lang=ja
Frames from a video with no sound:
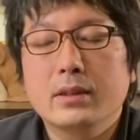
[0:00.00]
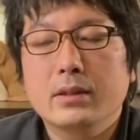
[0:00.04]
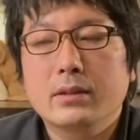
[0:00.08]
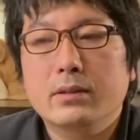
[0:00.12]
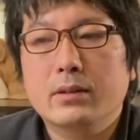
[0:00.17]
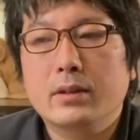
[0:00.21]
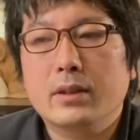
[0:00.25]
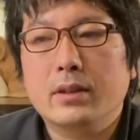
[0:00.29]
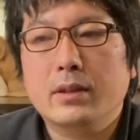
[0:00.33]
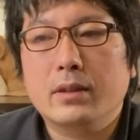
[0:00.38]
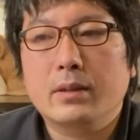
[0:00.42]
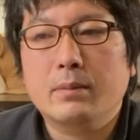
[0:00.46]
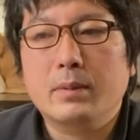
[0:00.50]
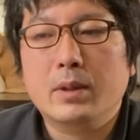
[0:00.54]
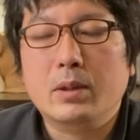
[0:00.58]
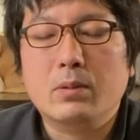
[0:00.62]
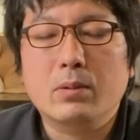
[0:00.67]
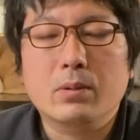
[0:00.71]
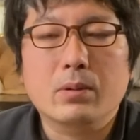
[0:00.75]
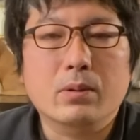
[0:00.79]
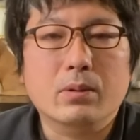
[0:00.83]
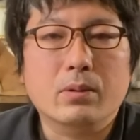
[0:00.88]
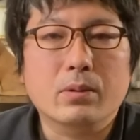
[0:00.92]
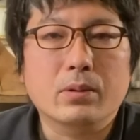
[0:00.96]
で、まあ、
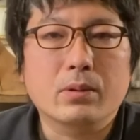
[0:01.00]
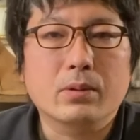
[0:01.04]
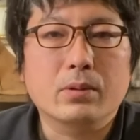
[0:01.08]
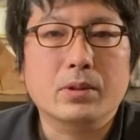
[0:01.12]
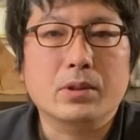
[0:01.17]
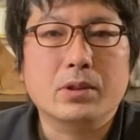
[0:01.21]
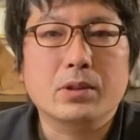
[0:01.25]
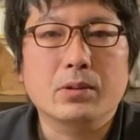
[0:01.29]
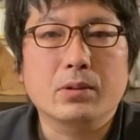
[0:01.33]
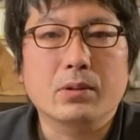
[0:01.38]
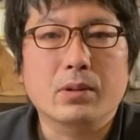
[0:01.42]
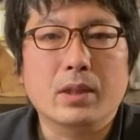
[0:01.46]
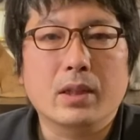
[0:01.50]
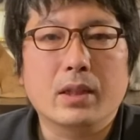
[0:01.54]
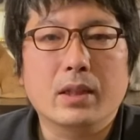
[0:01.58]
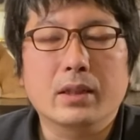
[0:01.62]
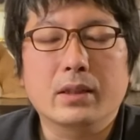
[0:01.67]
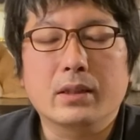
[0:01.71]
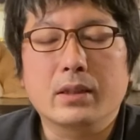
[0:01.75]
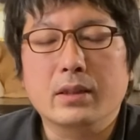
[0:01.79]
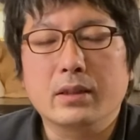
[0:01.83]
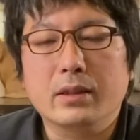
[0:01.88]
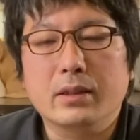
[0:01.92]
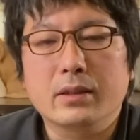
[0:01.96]
この子どうしよう
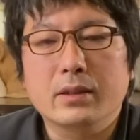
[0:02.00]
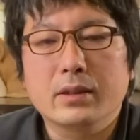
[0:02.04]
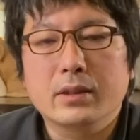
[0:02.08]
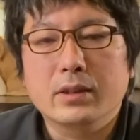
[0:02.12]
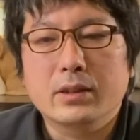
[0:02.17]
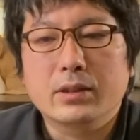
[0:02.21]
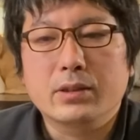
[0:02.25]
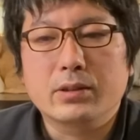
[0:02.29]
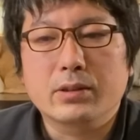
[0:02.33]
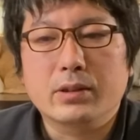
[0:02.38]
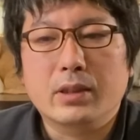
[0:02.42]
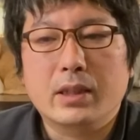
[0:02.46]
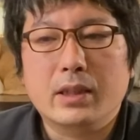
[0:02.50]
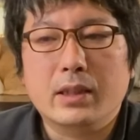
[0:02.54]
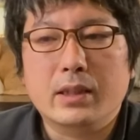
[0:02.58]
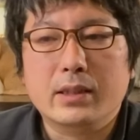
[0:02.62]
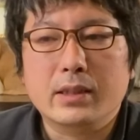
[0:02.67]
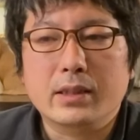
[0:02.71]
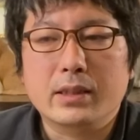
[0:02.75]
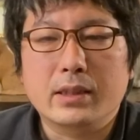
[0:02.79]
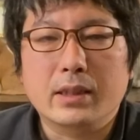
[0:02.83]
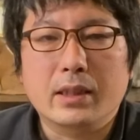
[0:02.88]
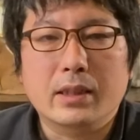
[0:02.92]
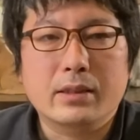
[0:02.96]
かっていう
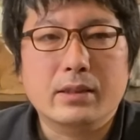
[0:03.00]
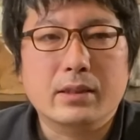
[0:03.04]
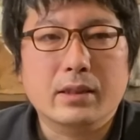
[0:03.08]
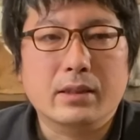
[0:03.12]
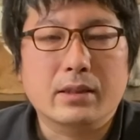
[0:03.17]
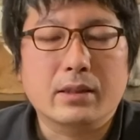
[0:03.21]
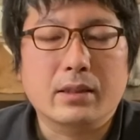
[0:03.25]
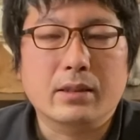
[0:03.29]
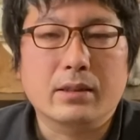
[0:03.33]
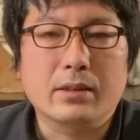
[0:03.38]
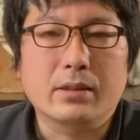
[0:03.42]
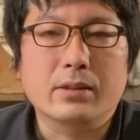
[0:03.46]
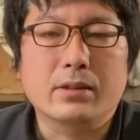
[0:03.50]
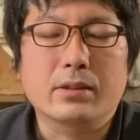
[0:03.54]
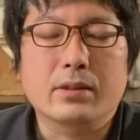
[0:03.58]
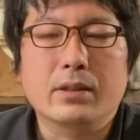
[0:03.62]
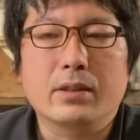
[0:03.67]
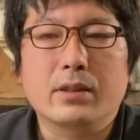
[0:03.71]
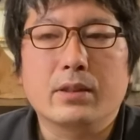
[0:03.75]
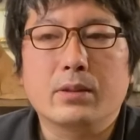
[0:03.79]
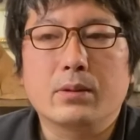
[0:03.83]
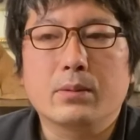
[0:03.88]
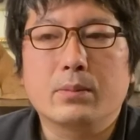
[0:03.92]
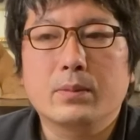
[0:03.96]
話になっちゃったんです
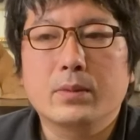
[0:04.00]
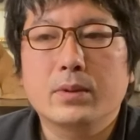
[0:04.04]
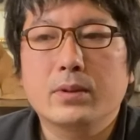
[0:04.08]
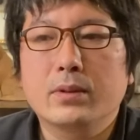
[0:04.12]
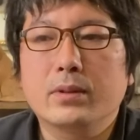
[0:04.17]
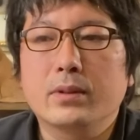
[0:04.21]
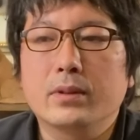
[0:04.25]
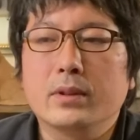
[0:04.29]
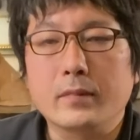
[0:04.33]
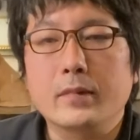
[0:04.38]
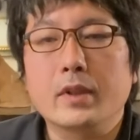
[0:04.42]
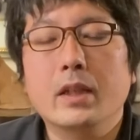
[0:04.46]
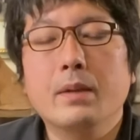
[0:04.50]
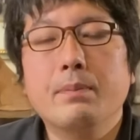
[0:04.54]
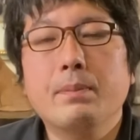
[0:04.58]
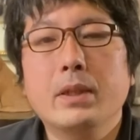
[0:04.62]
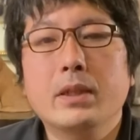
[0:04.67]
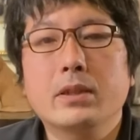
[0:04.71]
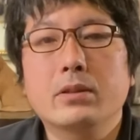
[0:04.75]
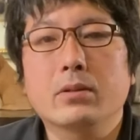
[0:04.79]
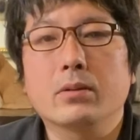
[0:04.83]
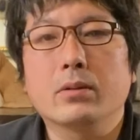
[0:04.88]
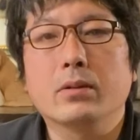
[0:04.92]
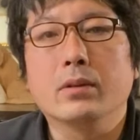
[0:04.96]
けれどもやっぱ
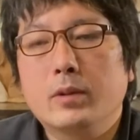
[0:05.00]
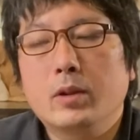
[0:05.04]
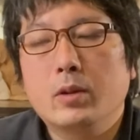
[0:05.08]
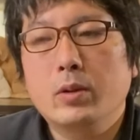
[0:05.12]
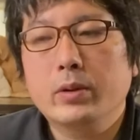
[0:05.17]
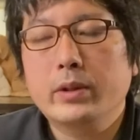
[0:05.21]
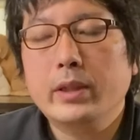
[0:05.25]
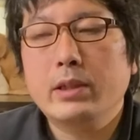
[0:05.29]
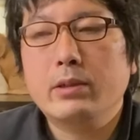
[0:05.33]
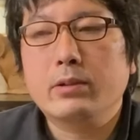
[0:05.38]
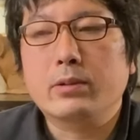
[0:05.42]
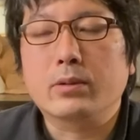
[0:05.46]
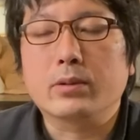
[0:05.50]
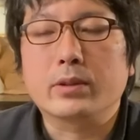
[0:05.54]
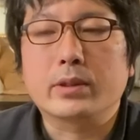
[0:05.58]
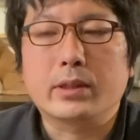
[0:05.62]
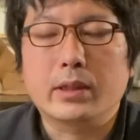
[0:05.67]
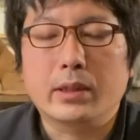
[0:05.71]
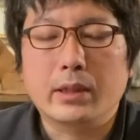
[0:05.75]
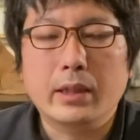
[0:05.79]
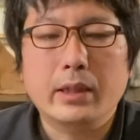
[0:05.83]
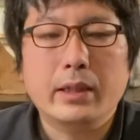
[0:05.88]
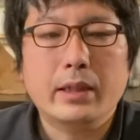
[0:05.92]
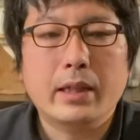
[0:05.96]
りそのホテルとし
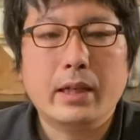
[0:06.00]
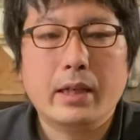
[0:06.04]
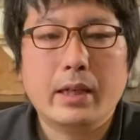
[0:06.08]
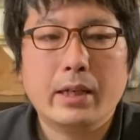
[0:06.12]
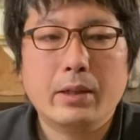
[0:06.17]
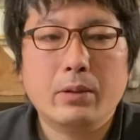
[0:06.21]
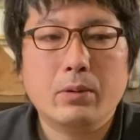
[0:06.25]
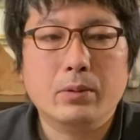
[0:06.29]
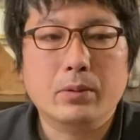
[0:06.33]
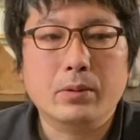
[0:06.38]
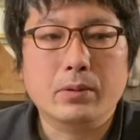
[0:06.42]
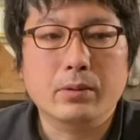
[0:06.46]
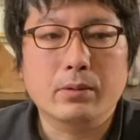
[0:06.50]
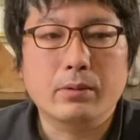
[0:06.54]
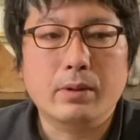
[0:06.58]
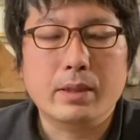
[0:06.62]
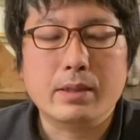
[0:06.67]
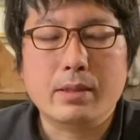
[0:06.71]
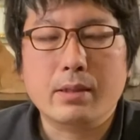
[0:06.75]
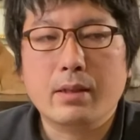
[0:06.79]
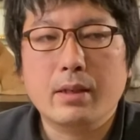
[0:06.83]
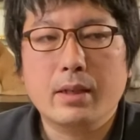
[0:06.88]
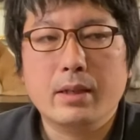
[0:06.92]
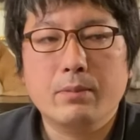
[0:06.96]
てね長いことお
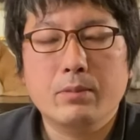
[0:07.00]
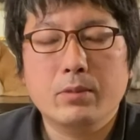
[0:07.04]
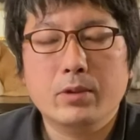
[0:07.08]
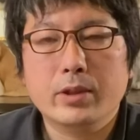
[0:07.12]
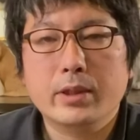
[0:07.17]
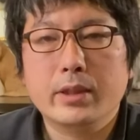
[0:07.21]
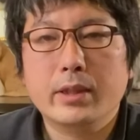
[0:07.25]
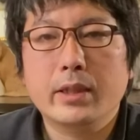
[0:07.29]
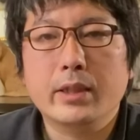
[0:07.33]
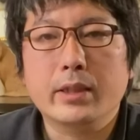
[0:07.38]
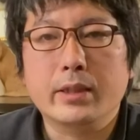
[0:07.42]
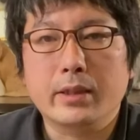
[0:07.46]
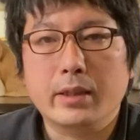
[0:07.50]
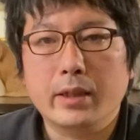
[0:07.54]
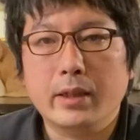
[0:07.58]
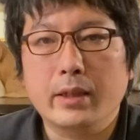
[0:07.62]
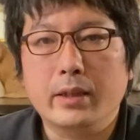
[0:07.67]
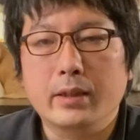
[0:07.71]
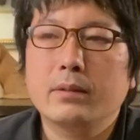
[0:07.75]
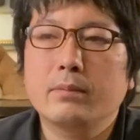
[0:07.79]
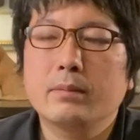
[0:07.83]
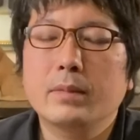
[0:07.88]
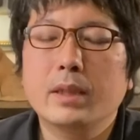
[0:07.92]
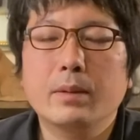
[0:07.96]
預かりもしてい
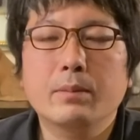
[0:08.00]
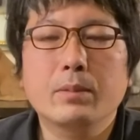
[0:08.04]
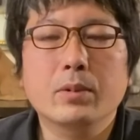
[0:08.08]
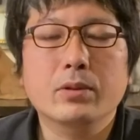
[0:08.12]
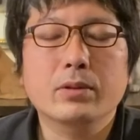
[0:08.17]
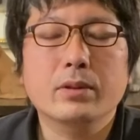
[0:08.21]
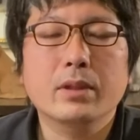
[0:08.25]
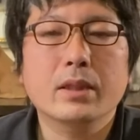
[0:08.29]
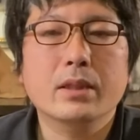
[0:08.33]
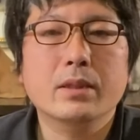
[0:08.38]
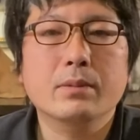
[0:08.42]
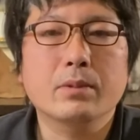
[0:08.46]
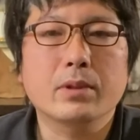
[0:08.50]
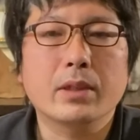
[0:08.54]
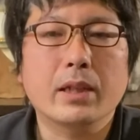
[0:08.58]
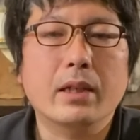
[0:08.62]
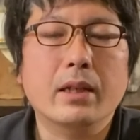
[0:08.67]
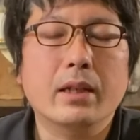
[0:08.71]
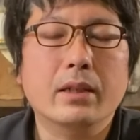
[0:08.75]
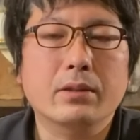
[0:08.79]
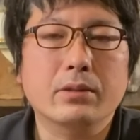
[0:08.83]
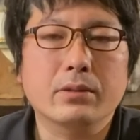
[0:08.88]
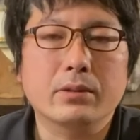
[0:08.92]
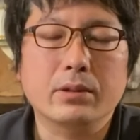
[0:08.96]
てまあ僕たちも
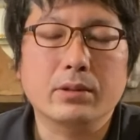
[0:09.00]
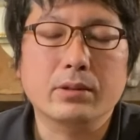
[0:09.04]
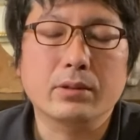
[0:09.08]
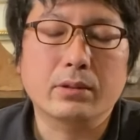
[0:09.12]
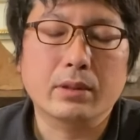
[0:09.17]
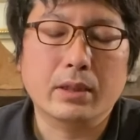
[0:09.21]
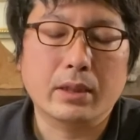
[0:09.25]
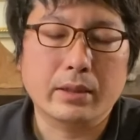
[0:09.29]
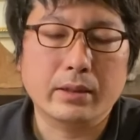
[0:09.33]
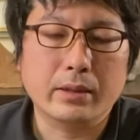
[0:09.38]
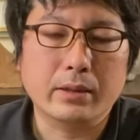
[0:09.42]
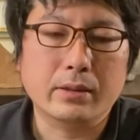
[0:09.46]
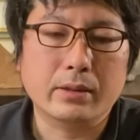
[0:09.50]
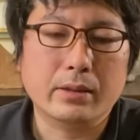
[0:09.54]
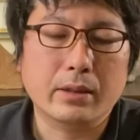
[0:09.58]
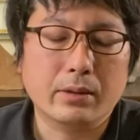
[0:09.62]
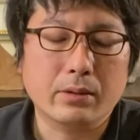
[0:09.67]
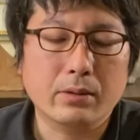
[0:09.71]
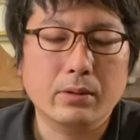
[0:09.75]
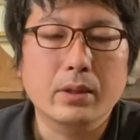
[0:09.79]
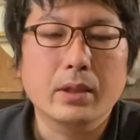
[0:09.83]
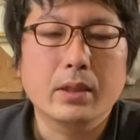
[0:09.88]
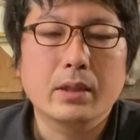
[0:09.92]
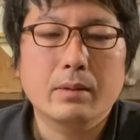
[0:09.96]
長くっていうとあれですけ
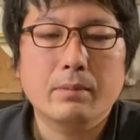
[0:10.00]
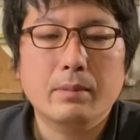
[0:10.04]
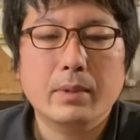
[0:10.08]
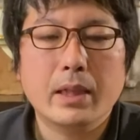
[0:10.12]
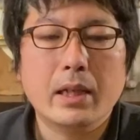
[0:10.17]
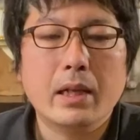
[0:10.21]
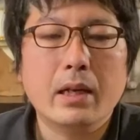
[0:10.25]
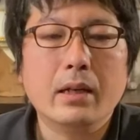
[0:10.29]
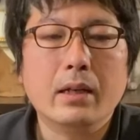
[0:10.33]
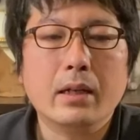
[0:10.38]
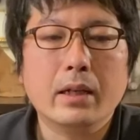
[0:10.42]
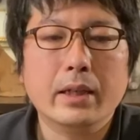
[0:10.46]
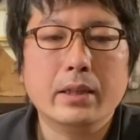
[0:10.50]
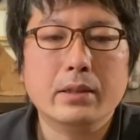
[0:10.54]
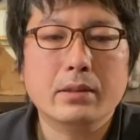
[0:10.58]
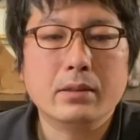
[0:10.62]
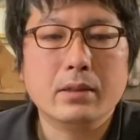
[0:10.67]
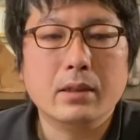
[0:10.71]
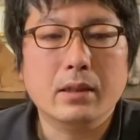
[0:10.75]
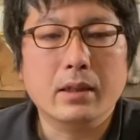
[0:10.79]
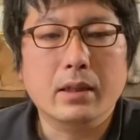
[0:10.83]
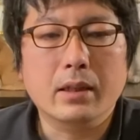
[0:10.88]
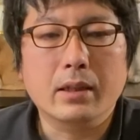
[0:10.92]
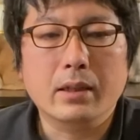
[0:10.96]
ど、まあ、何ヶ月
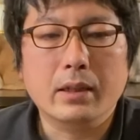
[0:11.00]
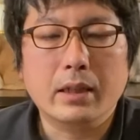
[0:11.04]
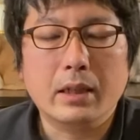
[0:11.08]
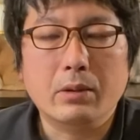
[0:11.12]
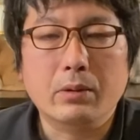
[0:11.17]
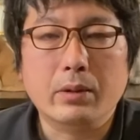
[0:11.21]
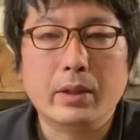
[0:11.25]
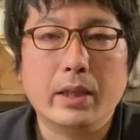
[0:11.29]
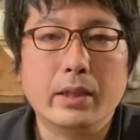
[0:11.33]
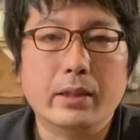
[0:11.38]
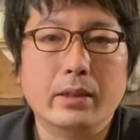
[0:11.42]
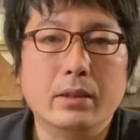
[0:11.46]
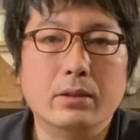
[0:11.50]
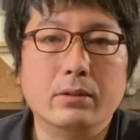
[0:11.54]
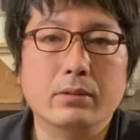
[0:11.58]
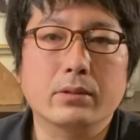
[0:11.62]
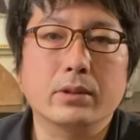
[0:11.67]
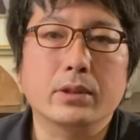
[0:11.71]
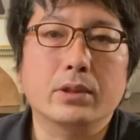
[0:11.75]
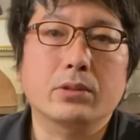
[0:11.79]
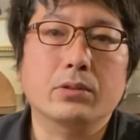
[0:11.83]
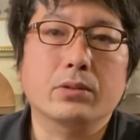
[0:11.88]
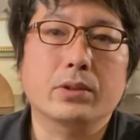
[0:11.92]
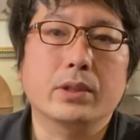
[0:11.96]
かあの健太
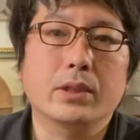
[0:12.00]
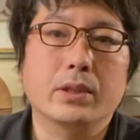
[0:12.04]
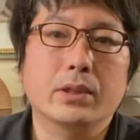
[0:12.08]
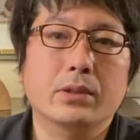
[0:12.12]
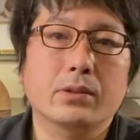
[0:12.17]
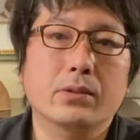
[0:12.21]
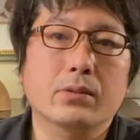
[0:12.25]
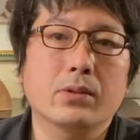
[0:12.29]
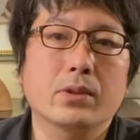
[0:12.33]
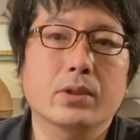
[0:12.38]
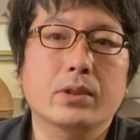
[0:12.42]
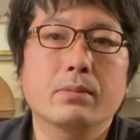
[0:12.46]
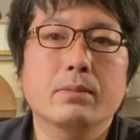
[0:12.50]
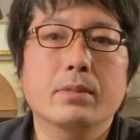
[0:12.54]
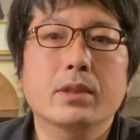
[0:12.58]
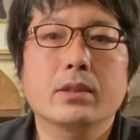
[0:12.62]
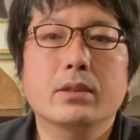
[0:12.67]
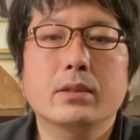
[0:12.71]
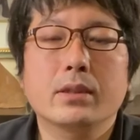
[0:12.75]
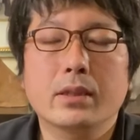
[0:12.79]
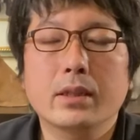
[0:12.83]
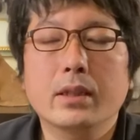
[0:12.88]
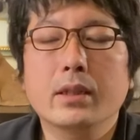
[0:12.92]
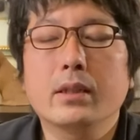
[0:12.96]
君一緒に過ごしま
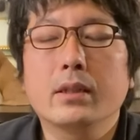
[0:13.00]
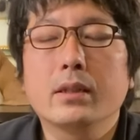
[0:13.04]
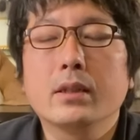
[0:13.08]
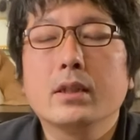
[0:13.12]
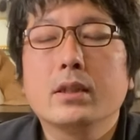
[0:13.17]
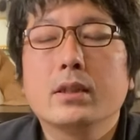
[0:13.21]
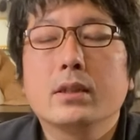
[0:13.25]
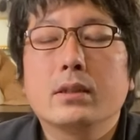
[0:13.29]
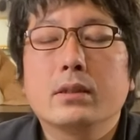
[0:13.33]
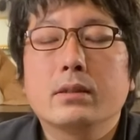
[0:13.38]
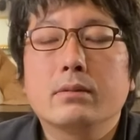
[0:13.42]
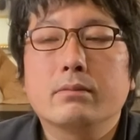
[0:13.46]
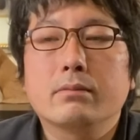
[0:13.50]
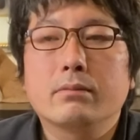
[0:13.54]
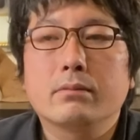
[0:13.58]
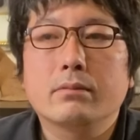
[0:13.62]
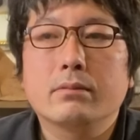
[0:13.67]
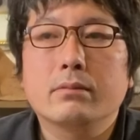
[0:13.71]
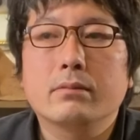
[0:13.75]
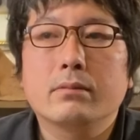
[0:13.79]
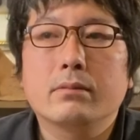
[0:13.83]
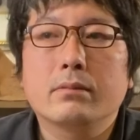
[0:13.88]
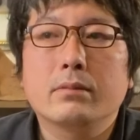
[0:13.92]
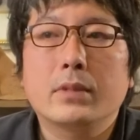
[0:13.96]
してう
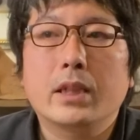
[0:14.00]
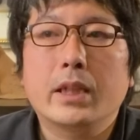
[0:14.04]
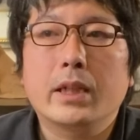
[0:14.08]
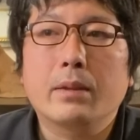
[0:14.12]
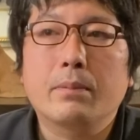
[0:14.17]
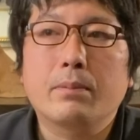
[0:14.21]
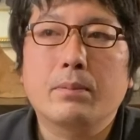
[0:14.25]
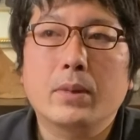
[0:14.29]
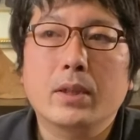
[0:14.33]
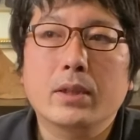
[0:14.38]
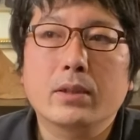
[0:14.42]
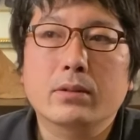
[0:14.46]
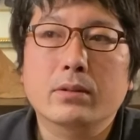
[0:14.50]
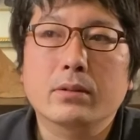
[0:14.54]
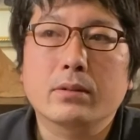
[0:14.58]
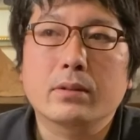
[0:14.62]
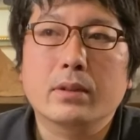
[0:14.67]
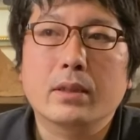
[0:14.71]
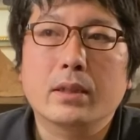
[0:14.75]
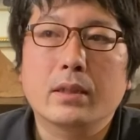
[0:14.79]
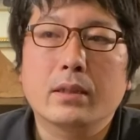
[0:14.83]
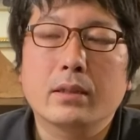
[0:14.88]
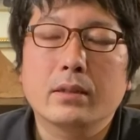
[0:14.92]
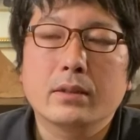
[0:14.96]
んまあやっぱりそ
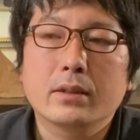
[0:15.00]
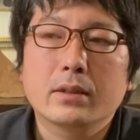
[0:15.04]
んな